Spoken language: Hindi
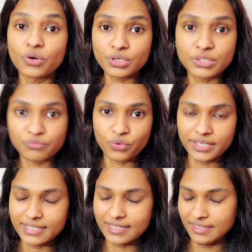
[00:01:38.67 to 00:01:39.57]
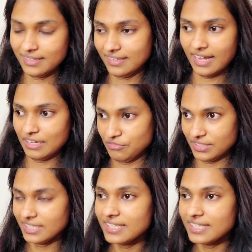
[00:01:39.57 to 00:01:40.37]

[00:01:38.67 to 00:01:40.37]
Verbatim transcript: वर्कड फॉर इट आई फील